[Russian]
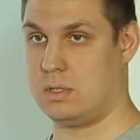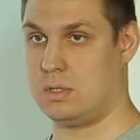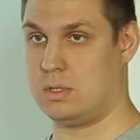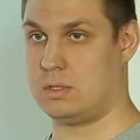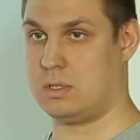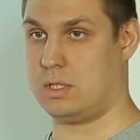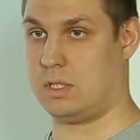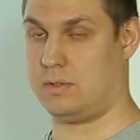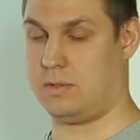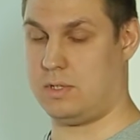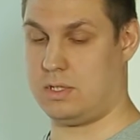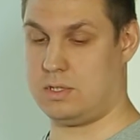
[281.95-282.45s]

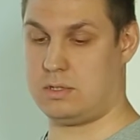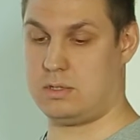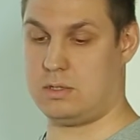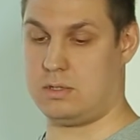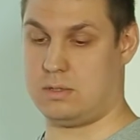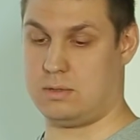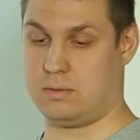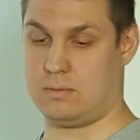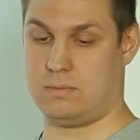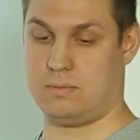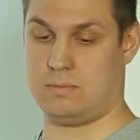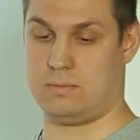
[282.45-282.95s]

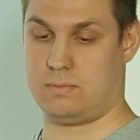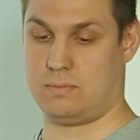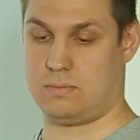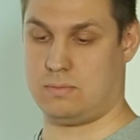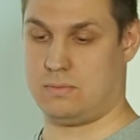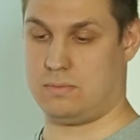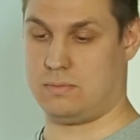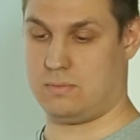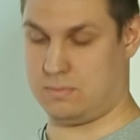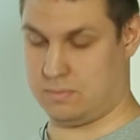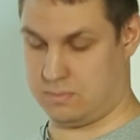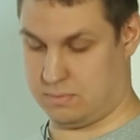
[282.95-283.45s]
соответственно,
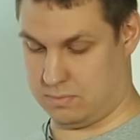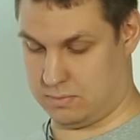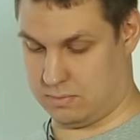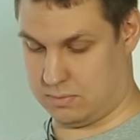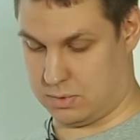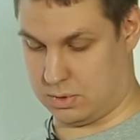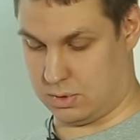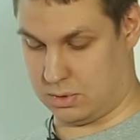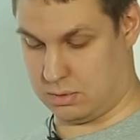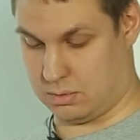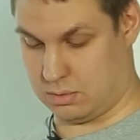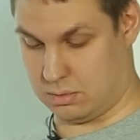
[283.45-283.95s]

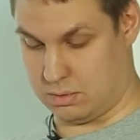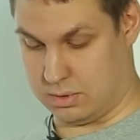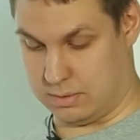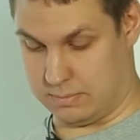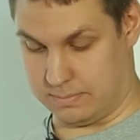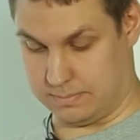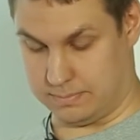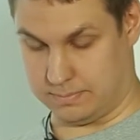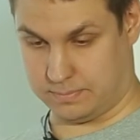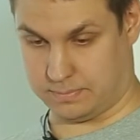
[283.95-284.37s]
все отсюда.